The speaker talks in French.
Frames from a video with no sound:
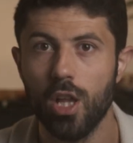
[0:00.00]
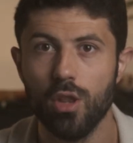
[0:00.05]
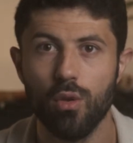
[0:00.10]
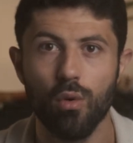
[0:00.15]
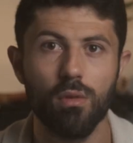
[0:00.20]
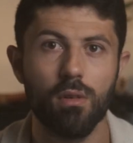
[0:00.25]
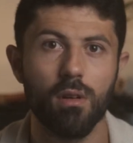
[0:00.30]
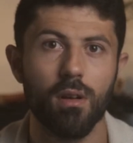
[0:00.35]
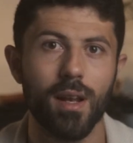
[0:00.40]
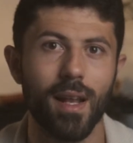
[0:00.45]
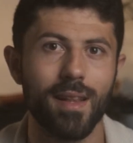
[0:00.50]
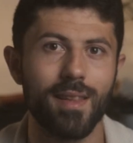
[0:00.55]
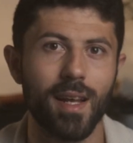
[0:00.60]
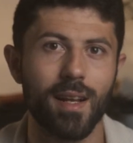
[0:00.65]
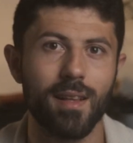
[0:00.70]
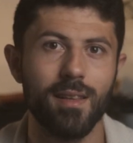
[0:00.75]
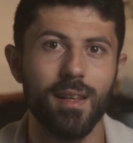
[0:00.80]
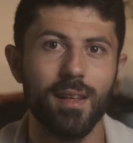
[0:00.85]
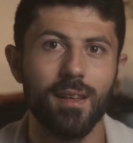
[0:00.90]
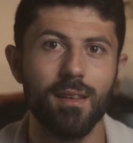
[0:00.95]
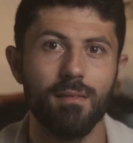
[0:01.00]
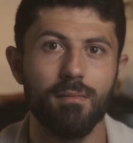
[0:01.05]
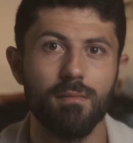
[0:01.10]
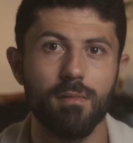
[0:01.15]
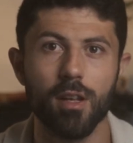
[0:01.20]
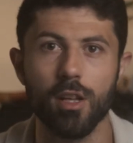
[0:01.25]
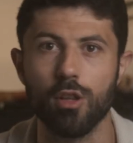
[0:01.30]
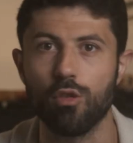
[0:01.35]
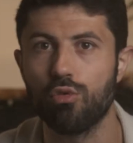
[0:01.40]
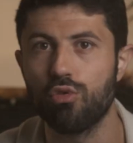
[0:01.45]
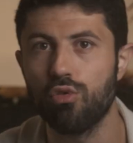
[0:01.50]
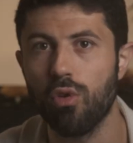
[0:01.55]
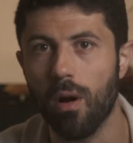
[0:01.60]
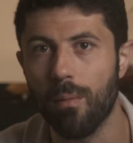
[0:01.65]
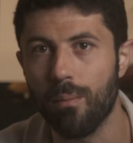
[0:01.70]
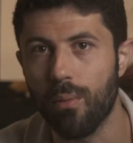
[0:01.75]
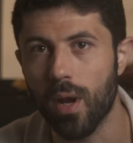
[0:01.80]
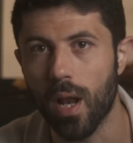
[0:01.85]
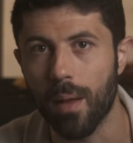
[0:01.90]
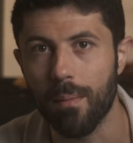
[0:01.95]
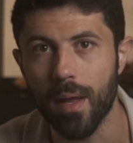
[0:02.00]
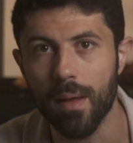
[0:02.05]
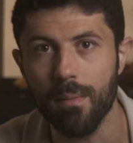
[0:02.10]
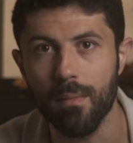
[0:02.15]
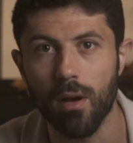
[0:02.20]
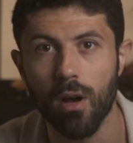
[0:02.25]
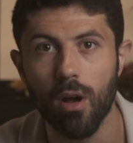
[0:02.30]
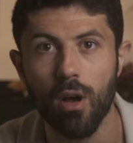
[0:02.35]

Donc la technique est toujours un peu la même.